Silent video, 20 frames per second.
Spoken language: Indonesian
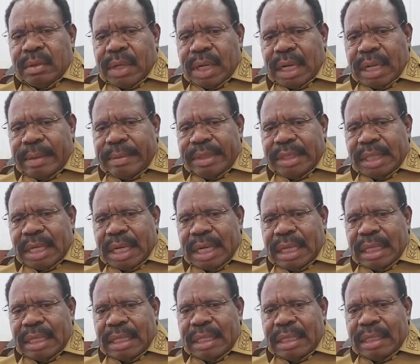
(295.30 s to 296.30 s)
warga
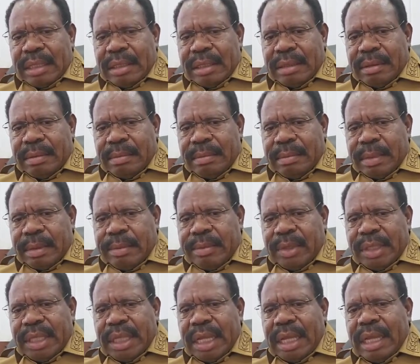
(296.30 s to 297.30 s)
masyarakat
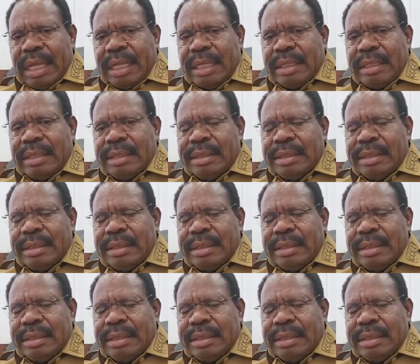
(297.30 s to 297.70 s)
Papua Tengah